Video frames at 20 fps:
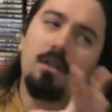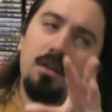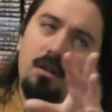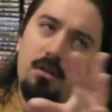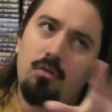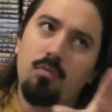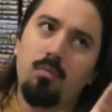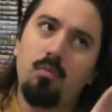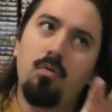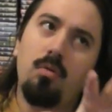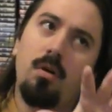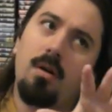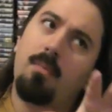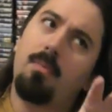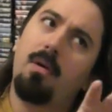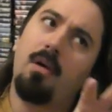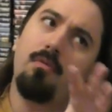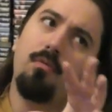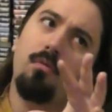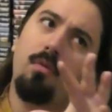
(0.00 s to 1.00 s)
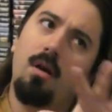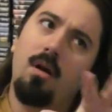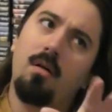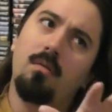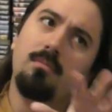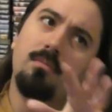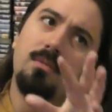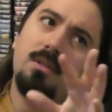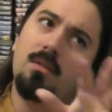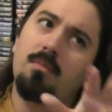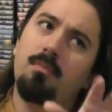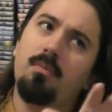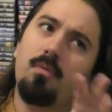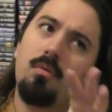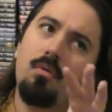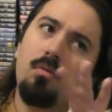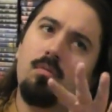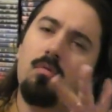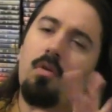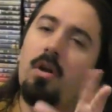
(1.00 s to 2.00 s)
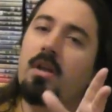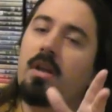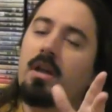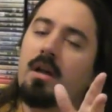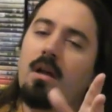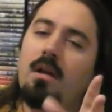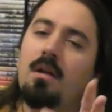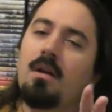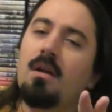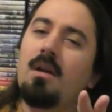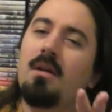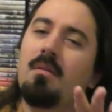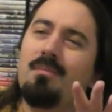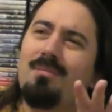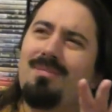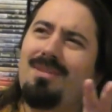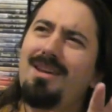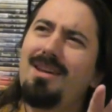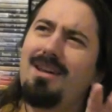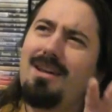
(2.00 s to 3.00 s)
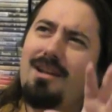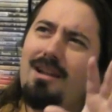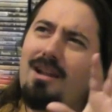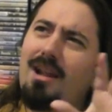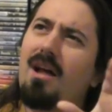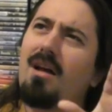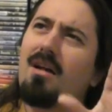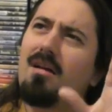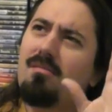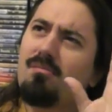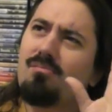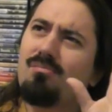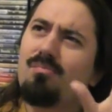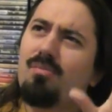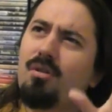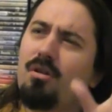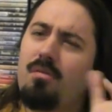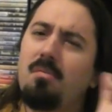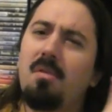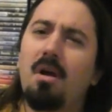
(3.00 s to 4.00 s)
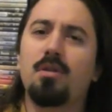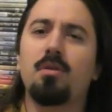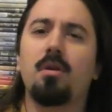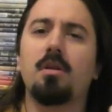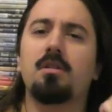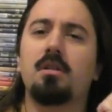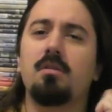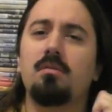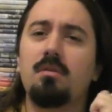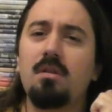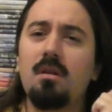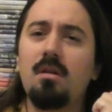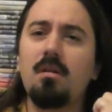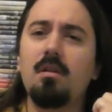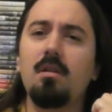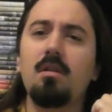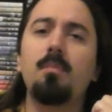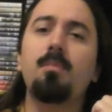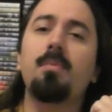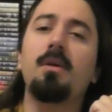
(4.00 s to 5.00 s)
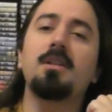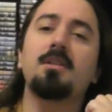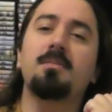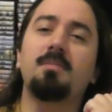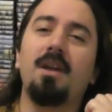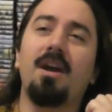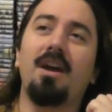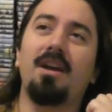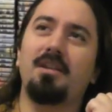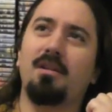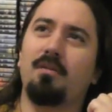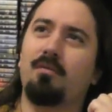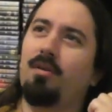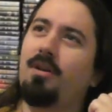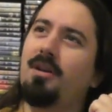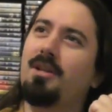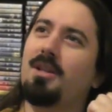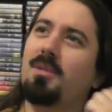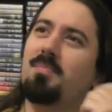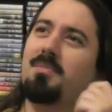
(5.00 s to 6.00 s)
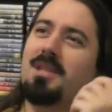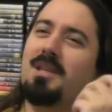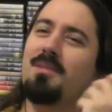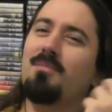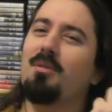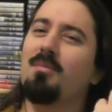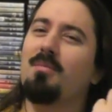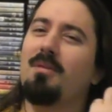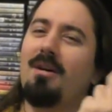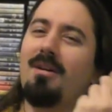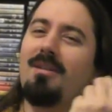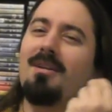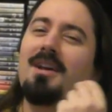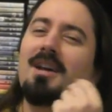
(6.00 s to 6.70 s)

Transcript: L'humour est parfois un petit peu moyen, mais la bonne majorité du temps, il passe bien. Et des fois, il y a des petits moments,